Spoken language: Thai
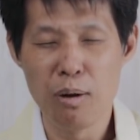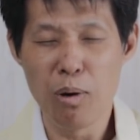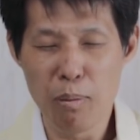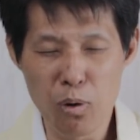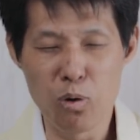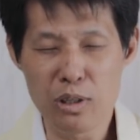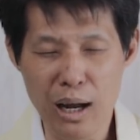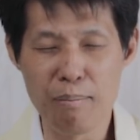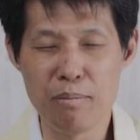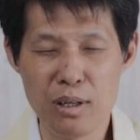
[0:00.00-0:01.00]
เพราะพระองค์
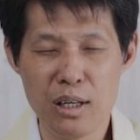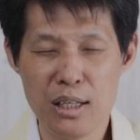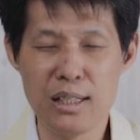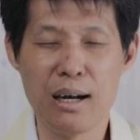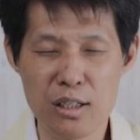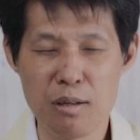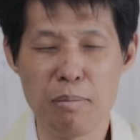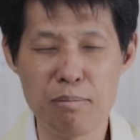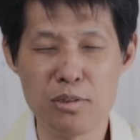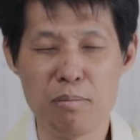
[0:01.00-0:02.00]
ทำอย่างส
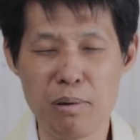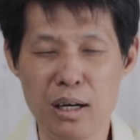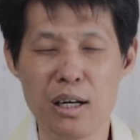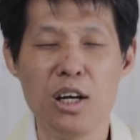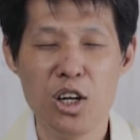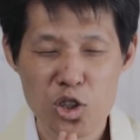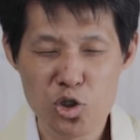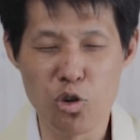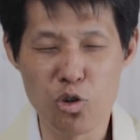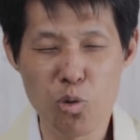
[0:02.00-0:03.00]
ม่ำเสมอ
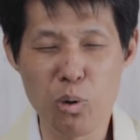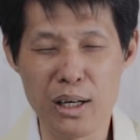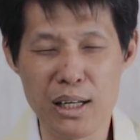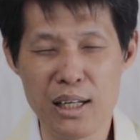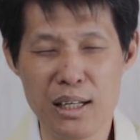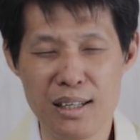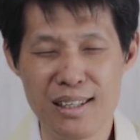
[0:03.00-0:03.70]
จนทุกวันนี้